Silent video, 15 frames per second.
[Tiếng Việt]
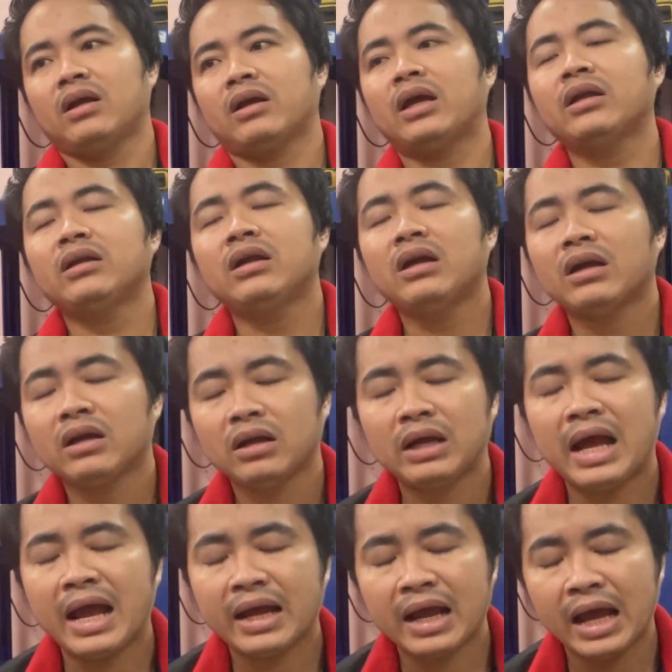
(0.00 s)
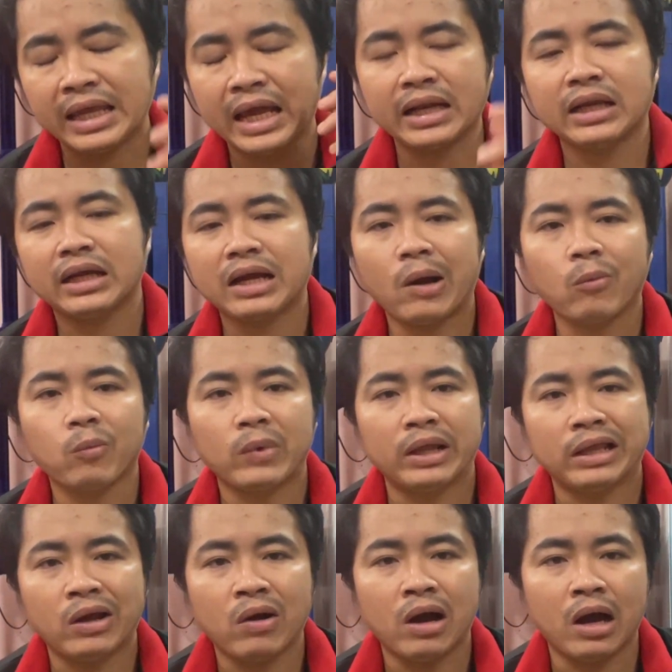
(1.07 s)
cái ra nghề nhanh hay không là
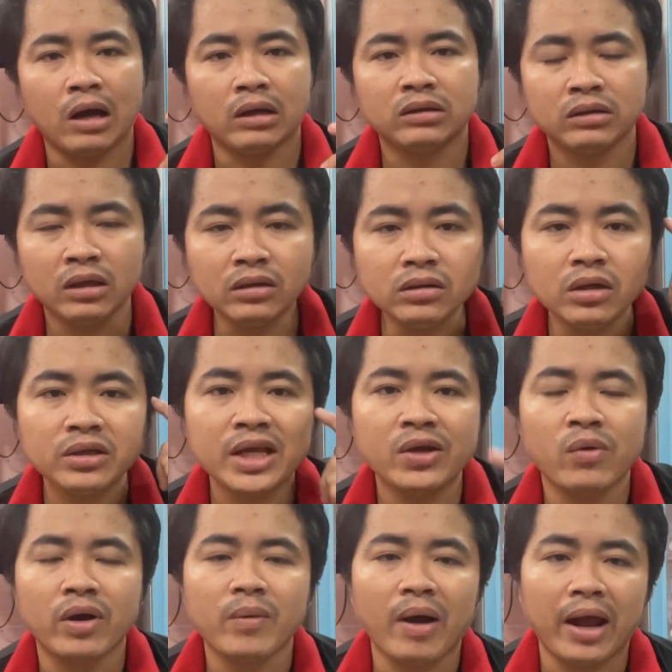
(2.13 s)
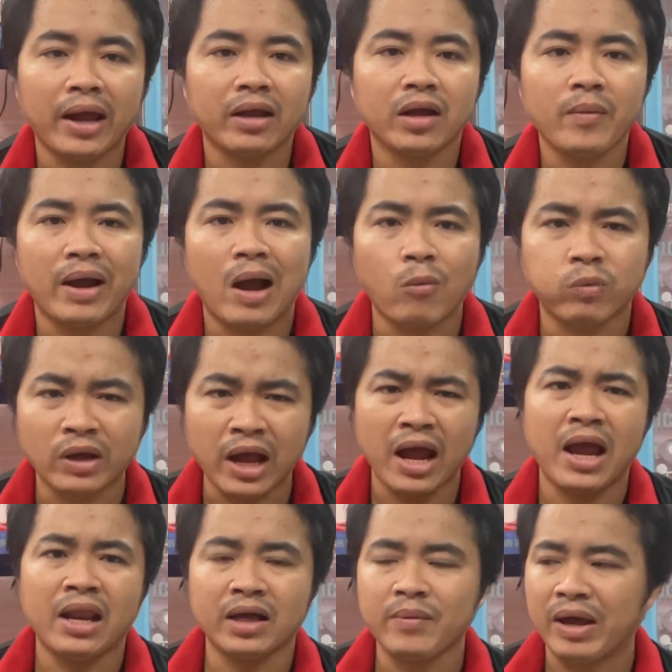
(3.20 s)
do ở chính tư duy của các bạn các bạn học
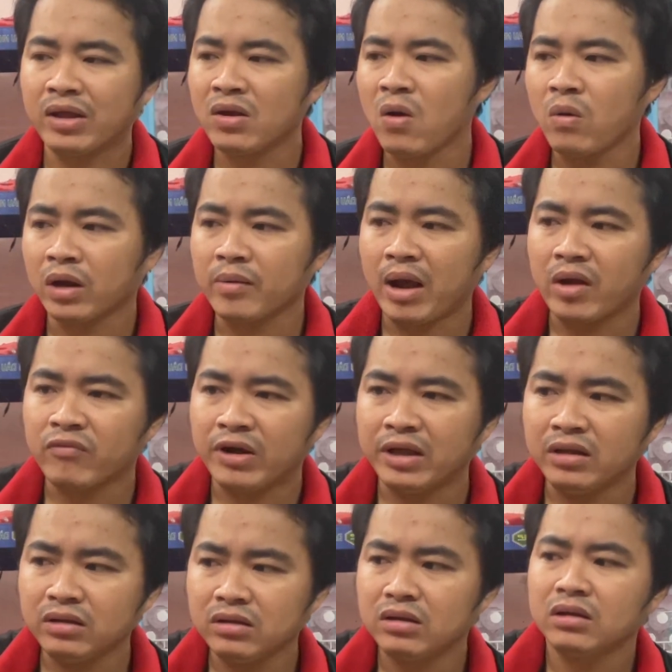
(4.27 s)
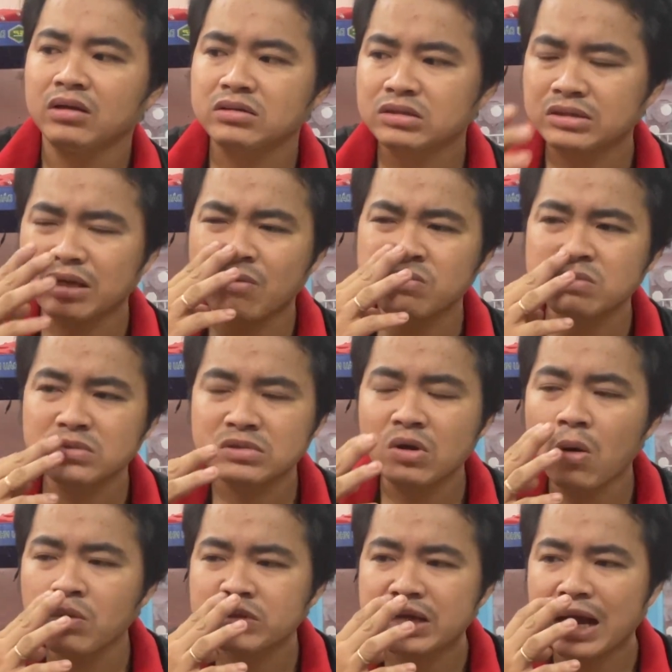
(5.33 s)
nghề là các bạn vô là các bạn phải xông
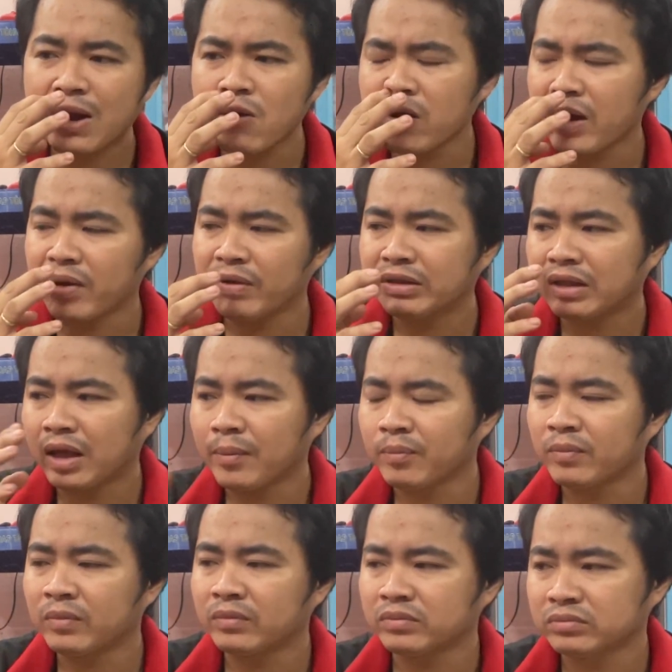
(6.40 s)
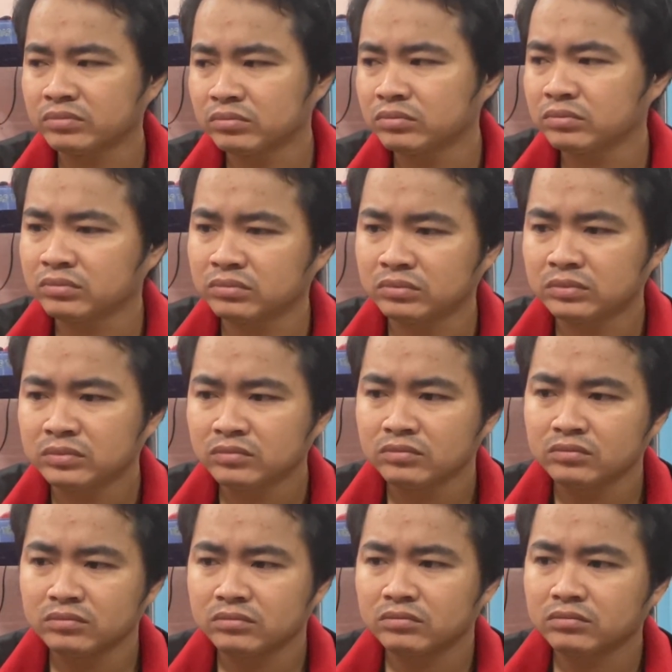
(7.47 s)
xôn xáo các bạn phải tìm
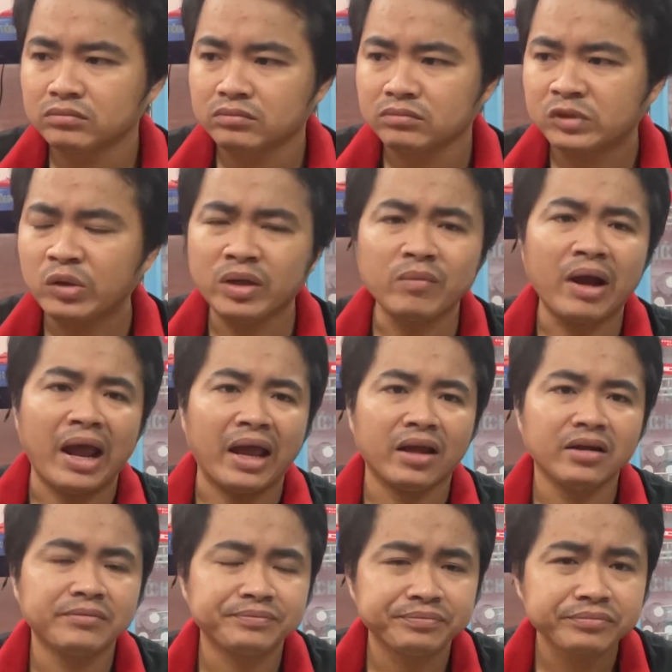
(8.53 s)
có những bạn á